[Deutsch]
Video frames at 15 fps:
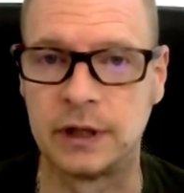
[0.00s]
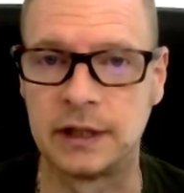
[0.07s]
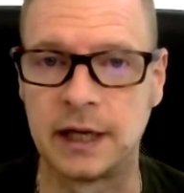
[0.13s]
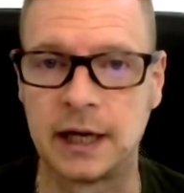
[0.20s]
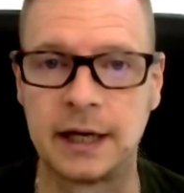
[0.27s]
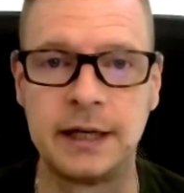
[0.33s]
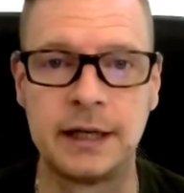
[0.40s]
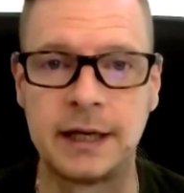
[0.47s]
Ich
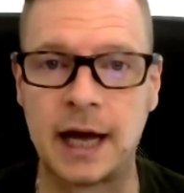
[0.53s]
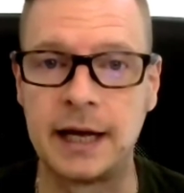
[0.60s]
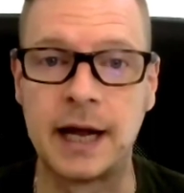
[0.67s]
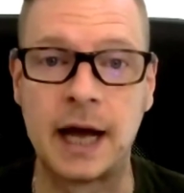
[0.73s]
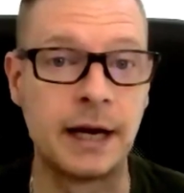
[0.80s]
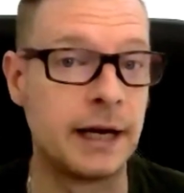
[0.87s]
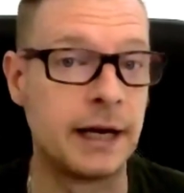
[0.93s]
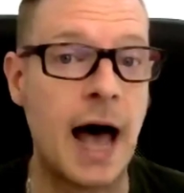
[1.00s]
erinnere da an
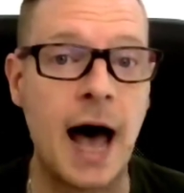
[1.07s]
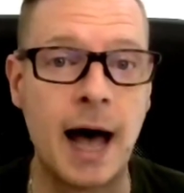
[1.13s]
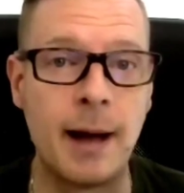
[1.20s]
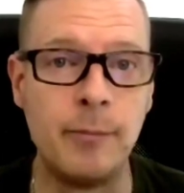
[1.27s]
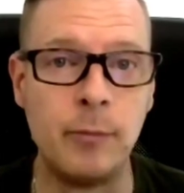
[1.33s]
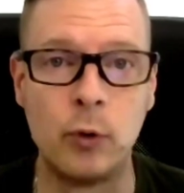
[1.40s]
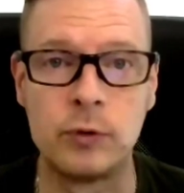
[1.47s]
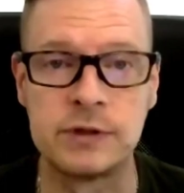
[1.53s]
ein
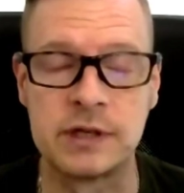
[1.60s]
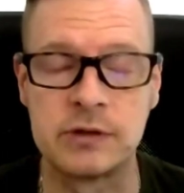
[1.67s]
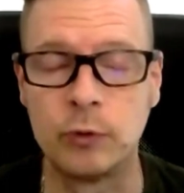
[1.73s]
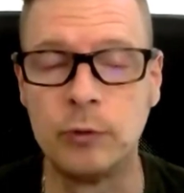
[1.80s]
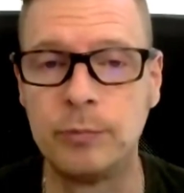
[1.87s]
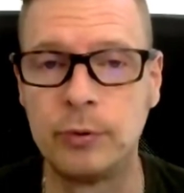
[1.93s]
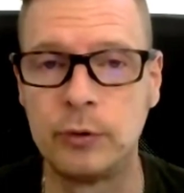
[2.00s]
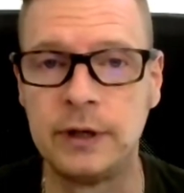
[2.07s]
harmloses,
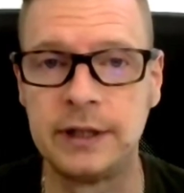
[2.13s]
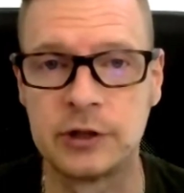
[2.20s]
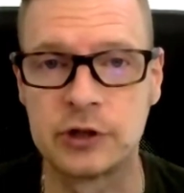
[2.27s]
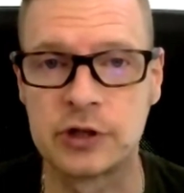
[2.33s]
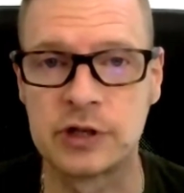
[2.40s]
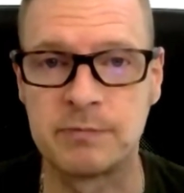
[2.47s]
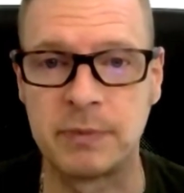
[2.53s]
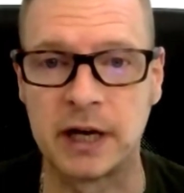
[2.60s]

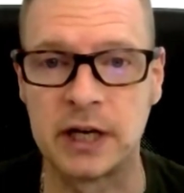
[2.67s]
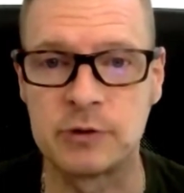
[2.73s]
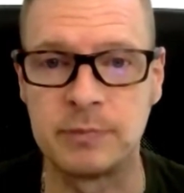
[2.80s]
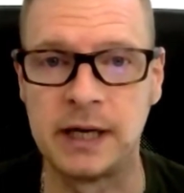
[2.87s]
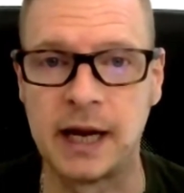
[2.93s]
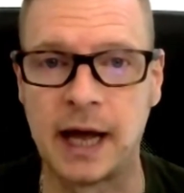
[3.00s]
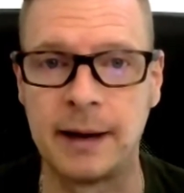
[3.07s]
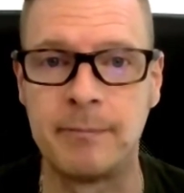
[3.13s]
unpolitisches
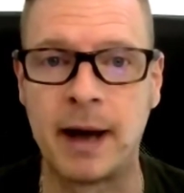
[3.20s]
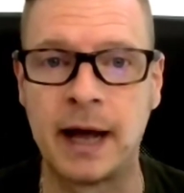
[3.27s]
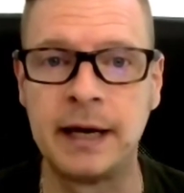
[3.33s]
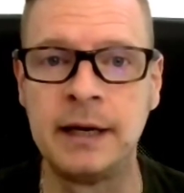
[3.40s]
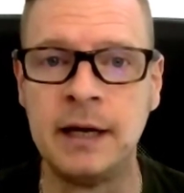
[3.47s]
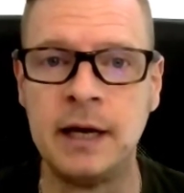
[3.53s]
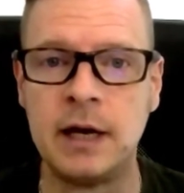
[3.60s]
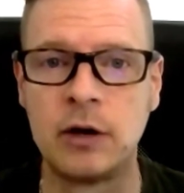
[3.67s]
Beispiel. Ein
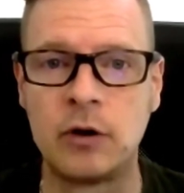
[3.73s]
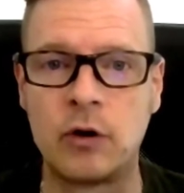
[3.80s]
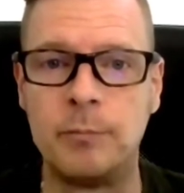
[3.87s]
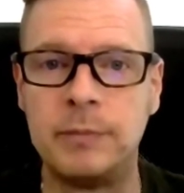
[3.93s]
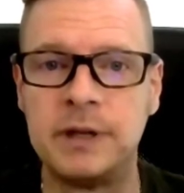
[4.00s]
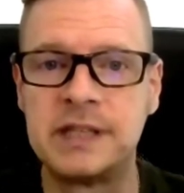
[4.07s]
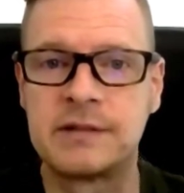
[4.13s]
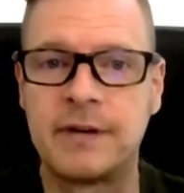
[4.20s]
Mann kommt
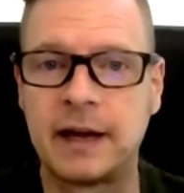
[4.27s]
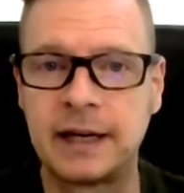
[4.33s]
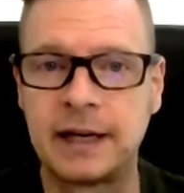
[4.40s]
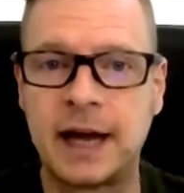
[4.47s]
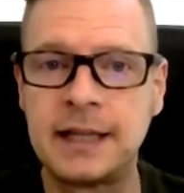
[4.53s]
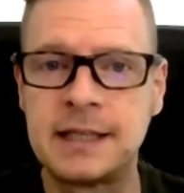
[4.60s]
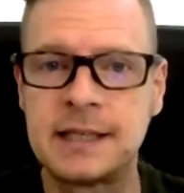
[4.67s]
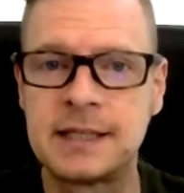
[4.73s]
mit zwei
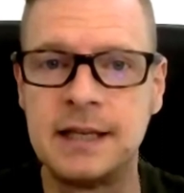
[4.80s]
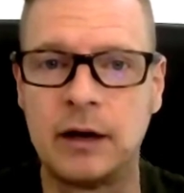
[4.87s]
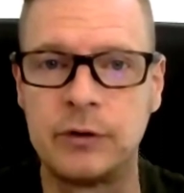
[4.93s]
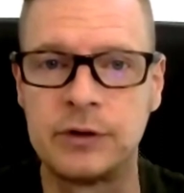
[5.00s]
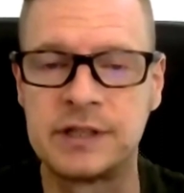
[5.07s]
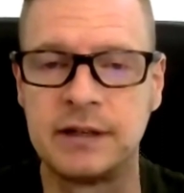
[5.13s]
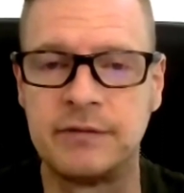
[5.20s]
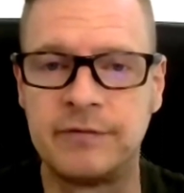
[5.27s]
Katzen
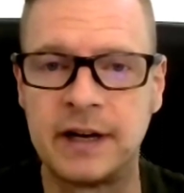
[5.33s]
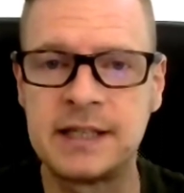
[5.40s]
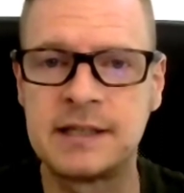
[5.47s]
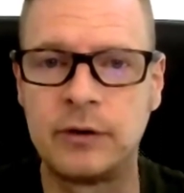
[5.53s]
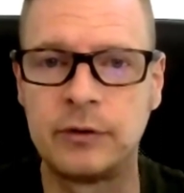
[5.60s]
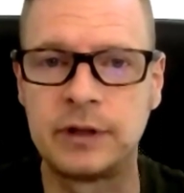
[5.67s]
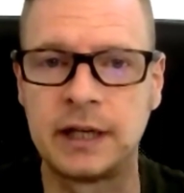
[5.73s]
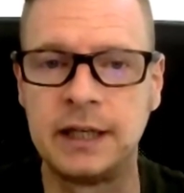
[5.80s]
aus dem
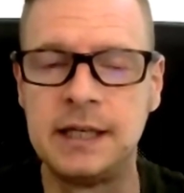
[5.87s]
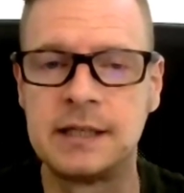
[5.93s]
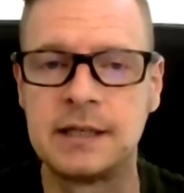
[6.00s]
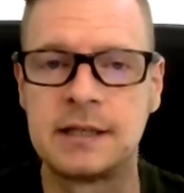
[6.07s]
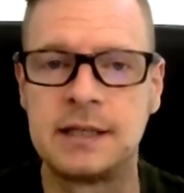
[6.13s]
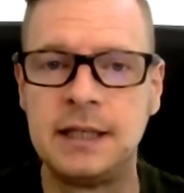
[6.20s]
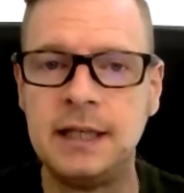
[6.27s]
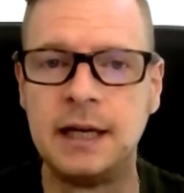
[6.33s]
Wasser und dann hieß
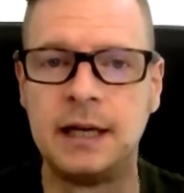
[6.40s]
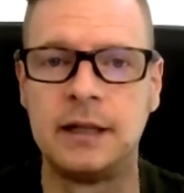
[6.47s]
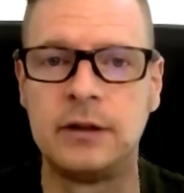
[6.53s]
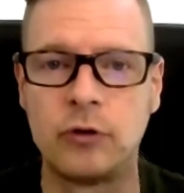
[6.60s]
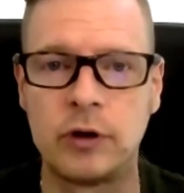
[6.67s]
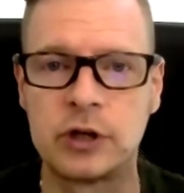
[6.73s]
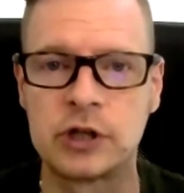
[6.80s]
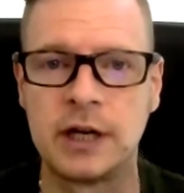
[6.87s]
es, hier in
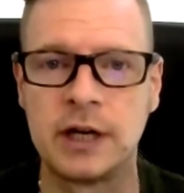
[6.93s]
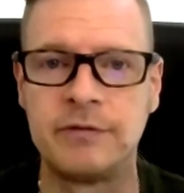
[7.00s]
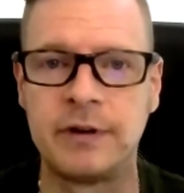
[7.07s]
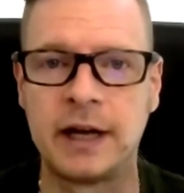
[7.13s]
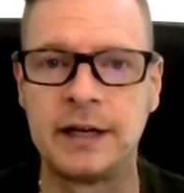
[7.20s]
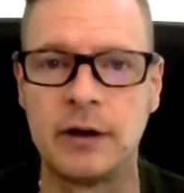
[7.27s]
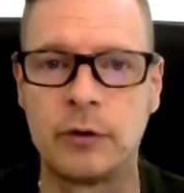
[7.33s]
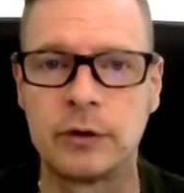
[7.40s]
Deutschland
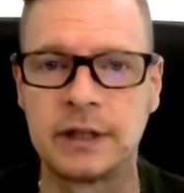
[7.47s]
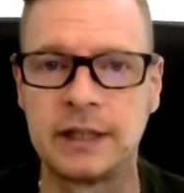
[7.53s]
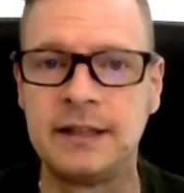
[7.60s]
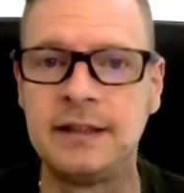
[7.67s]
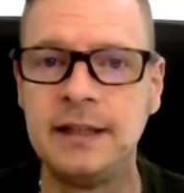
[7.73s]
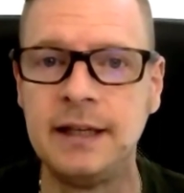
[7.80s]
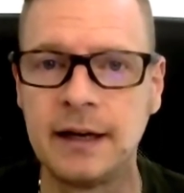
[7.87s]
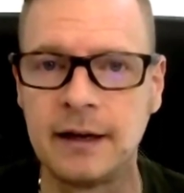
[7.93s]
werden auch die
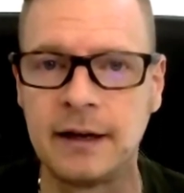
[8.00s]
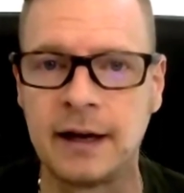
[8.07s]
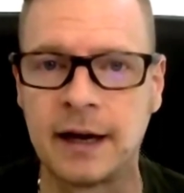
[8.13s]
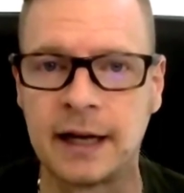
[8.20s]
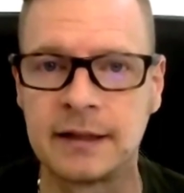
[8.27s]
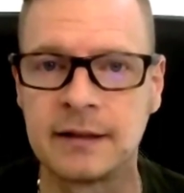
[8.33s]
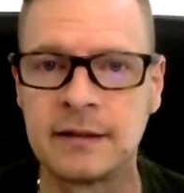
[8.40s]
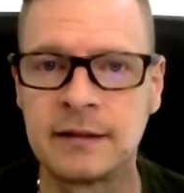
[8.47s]
Tiere
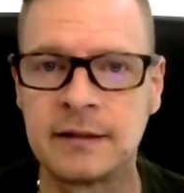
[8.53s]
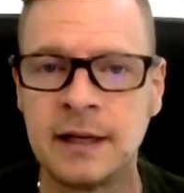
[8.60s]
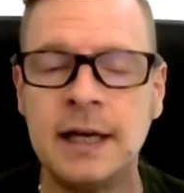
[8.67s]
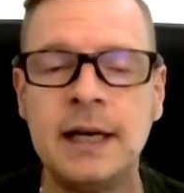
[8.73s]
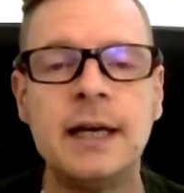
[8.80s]
gerettet.